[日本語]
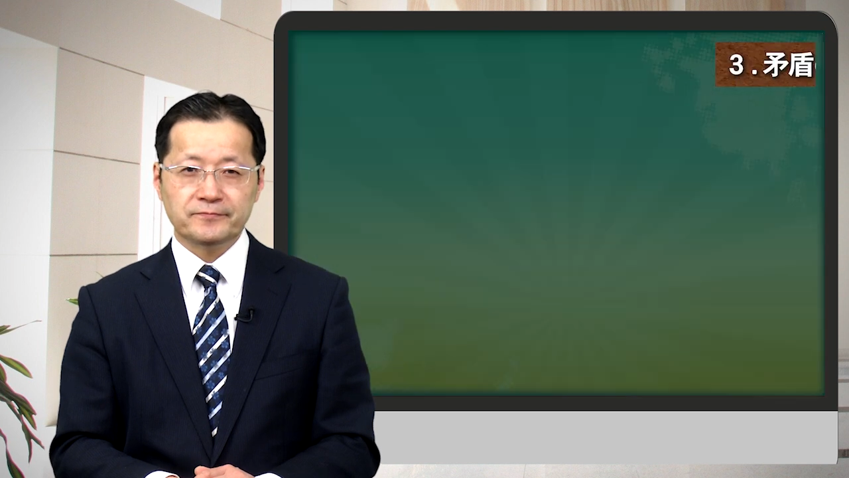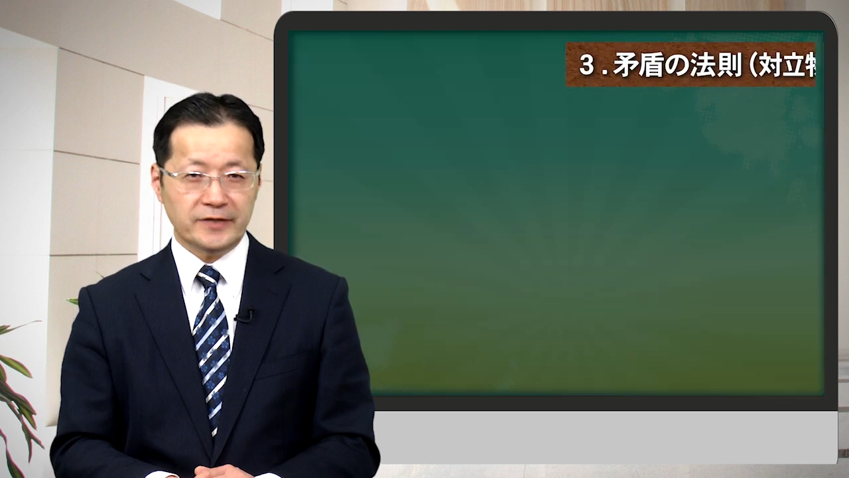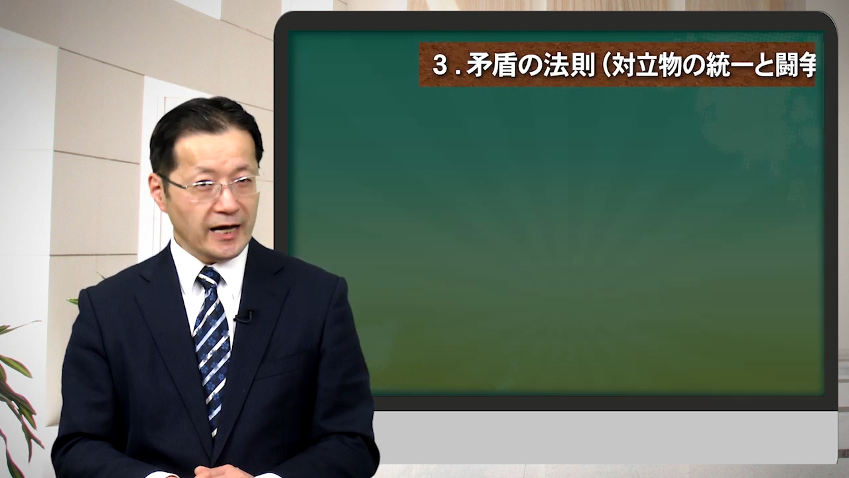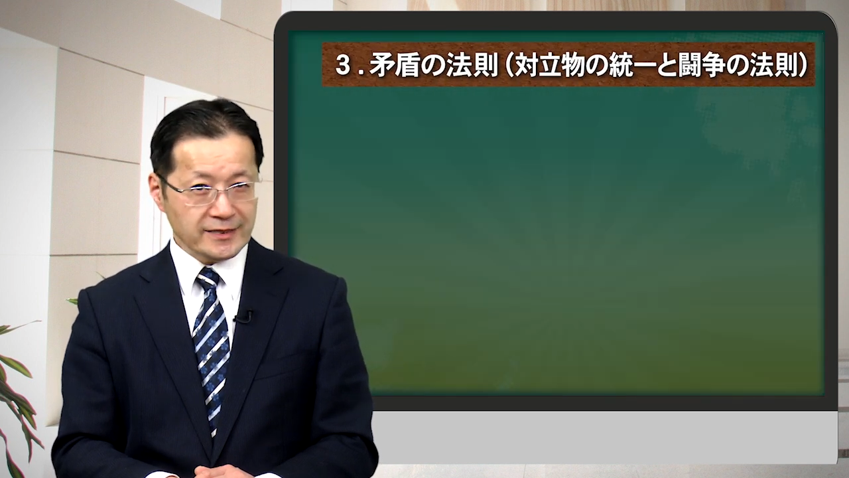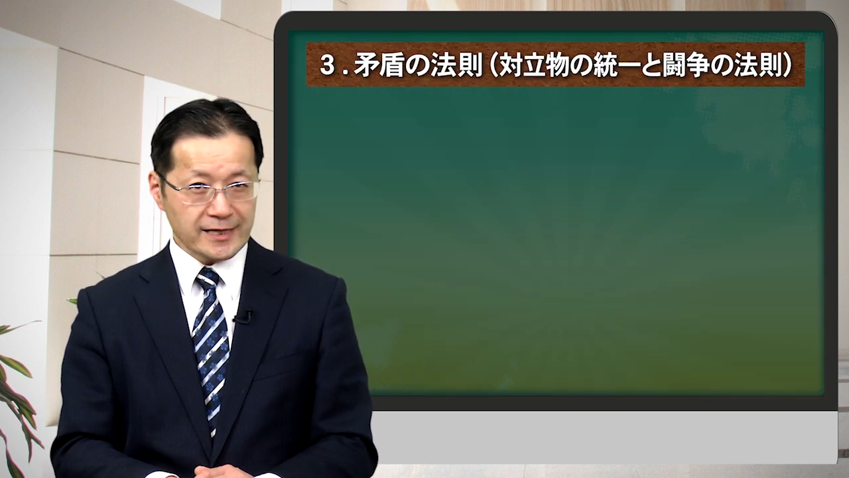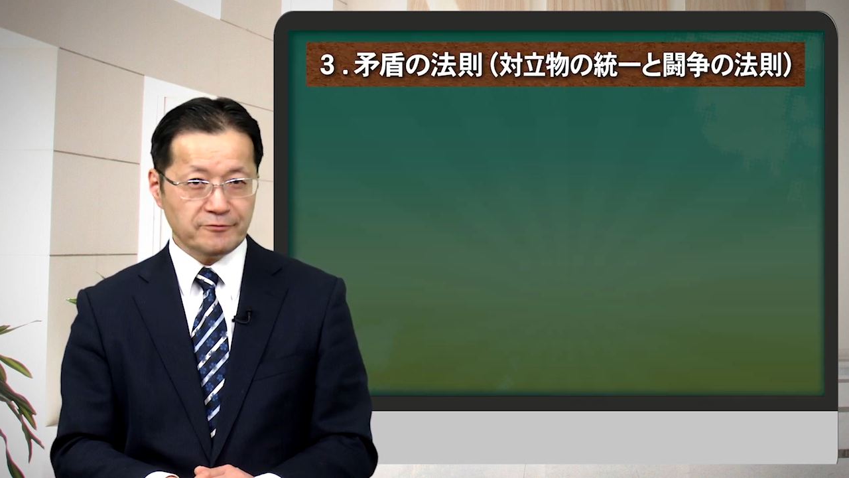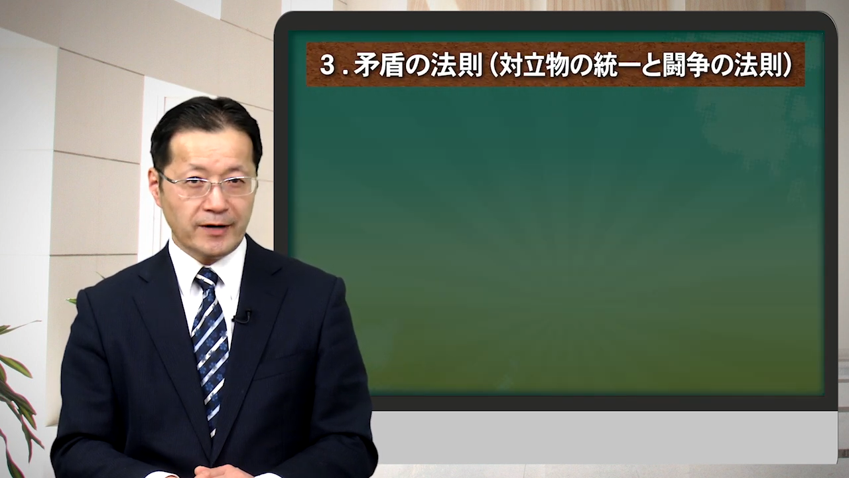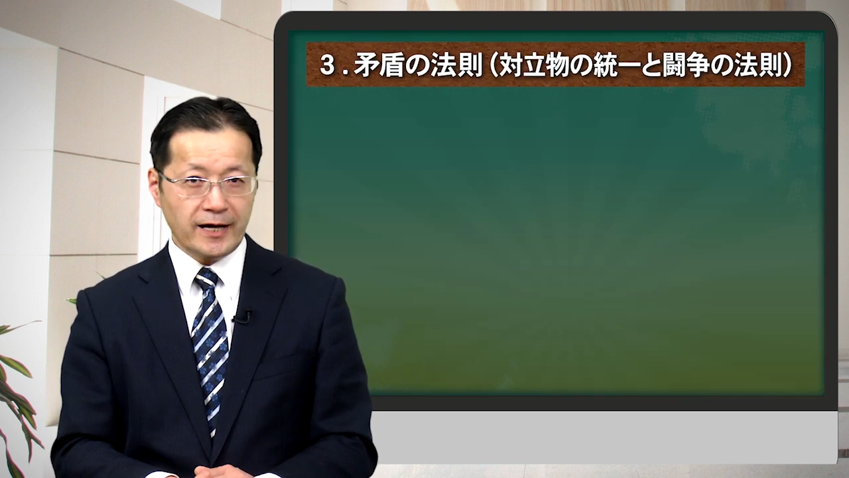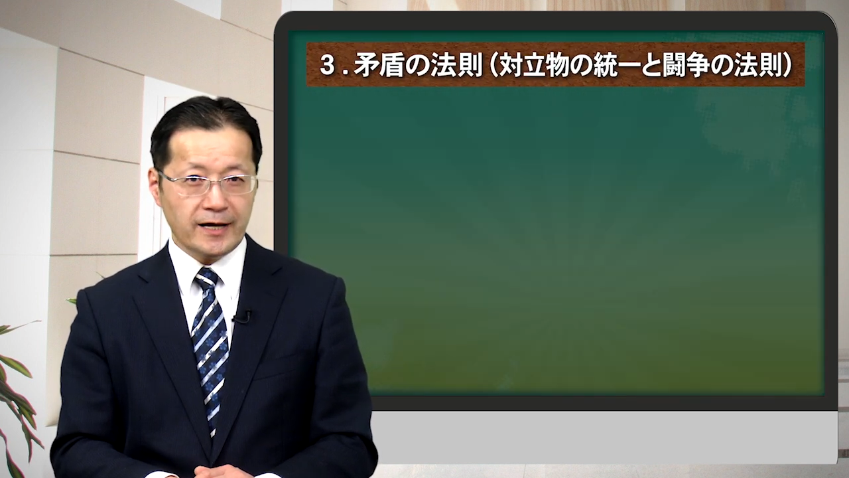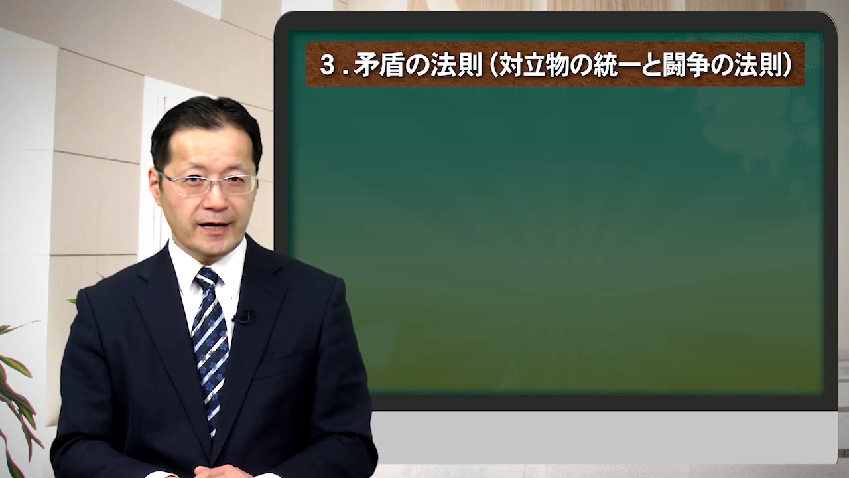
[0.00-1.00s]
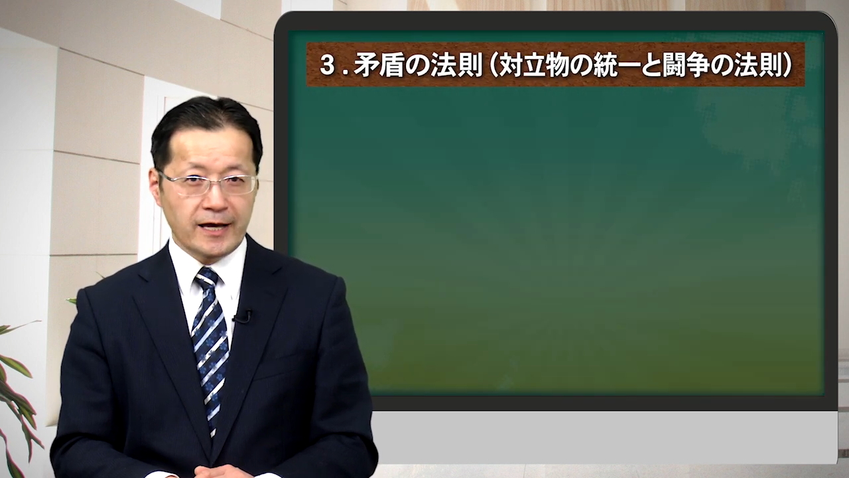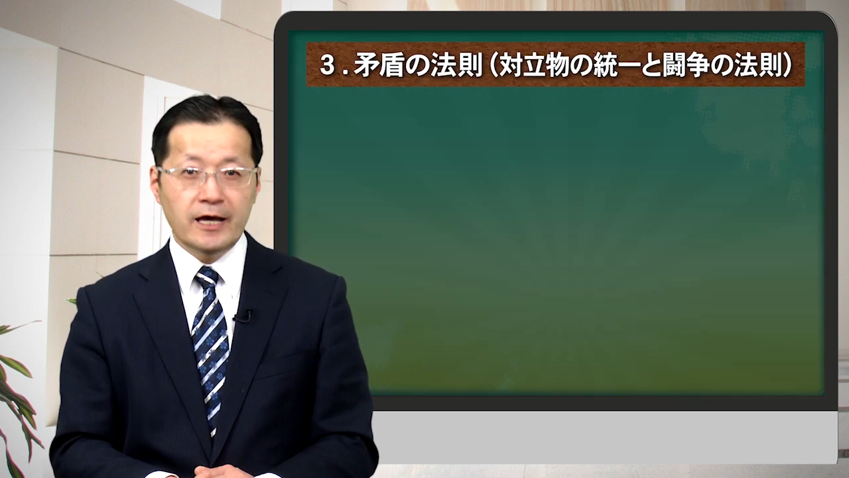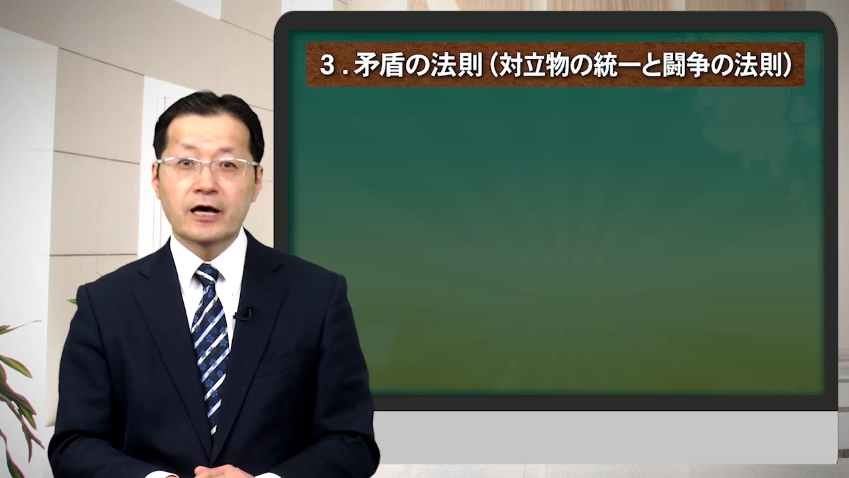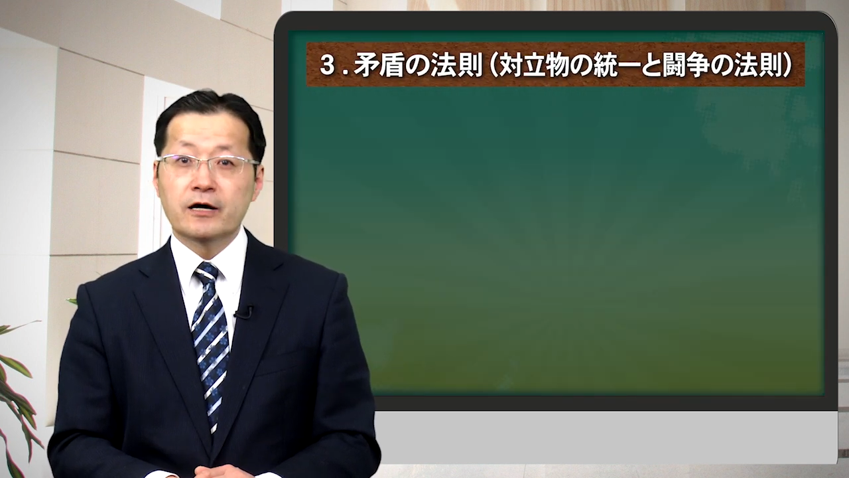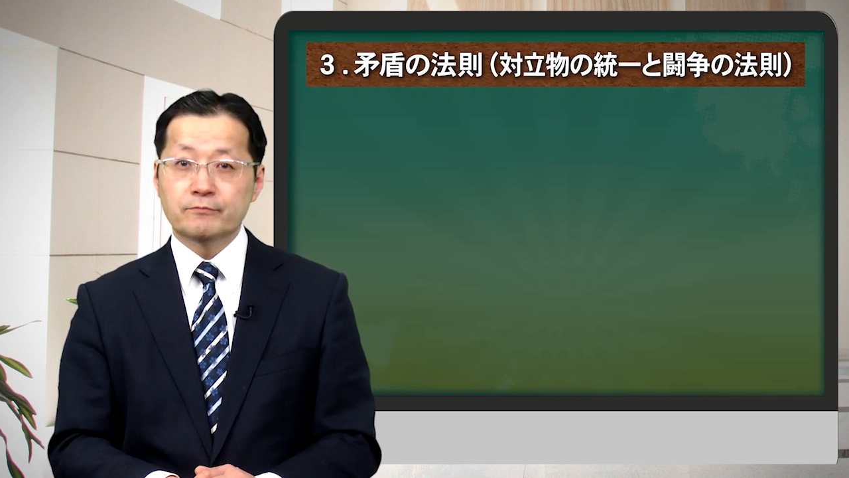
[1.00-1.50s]
第3は
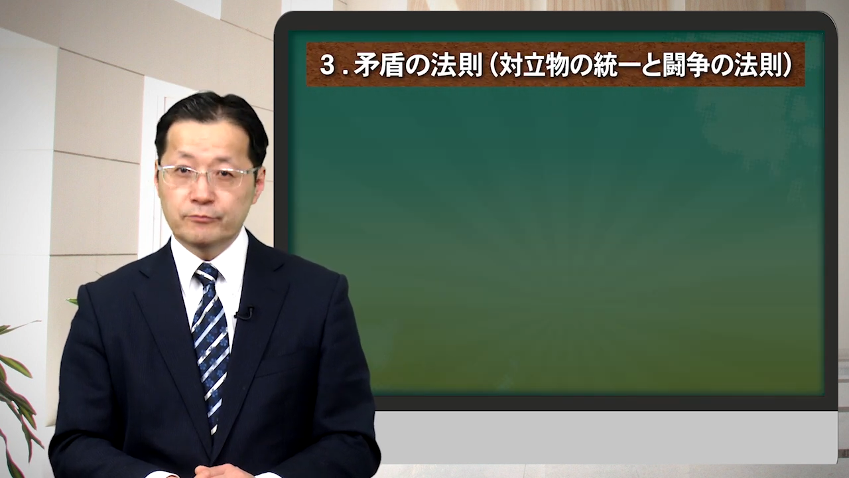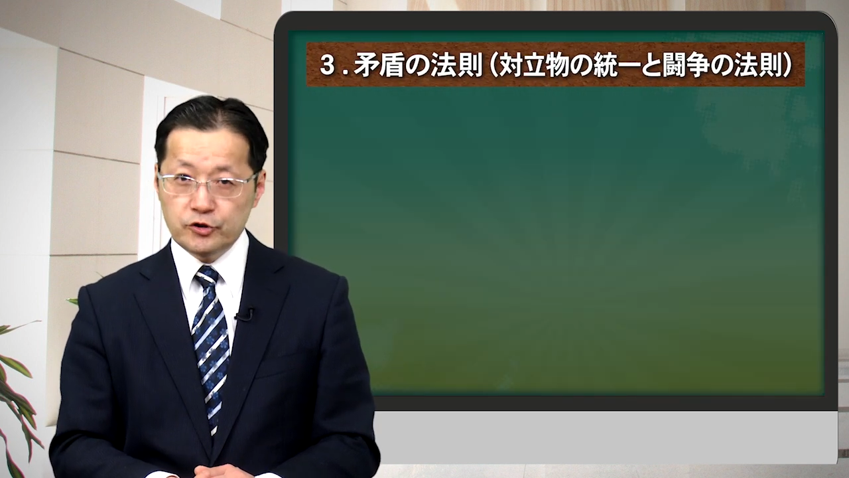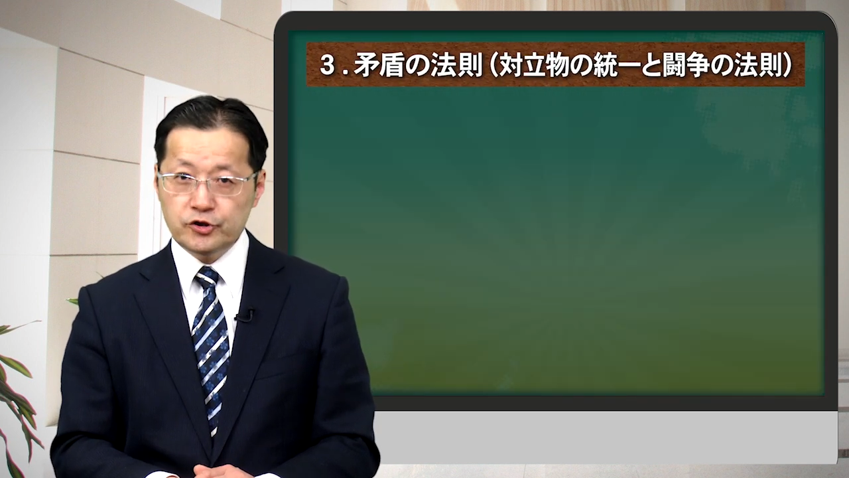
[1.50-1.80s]
矛